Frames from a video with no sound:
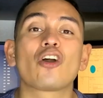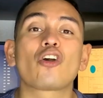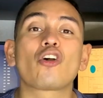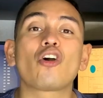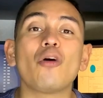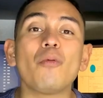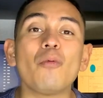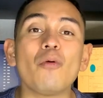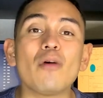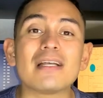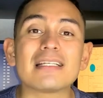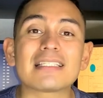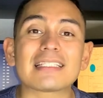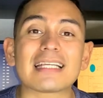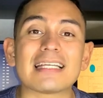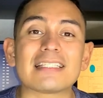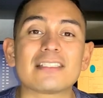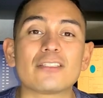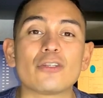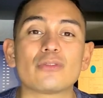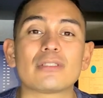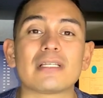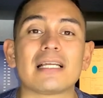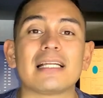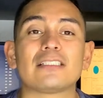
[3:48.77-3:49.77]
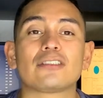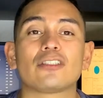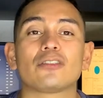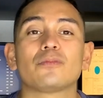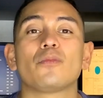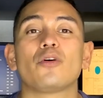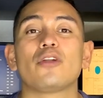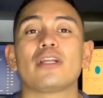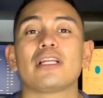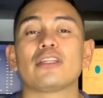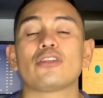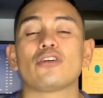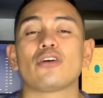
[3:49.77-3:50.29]
cómo es que se usan estos
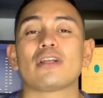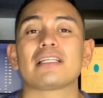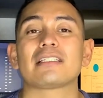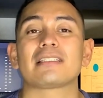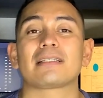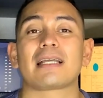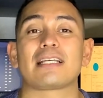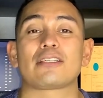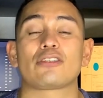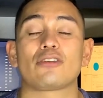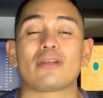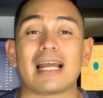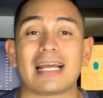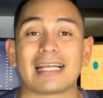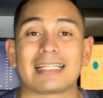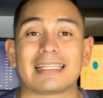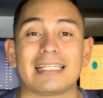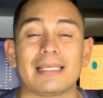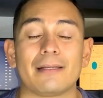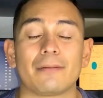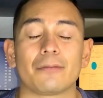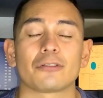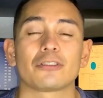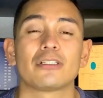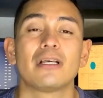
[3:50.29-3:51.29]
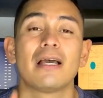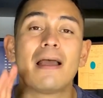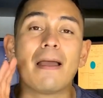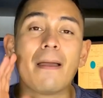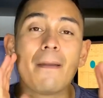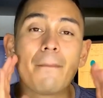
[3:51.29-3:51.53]
monitores que son activos.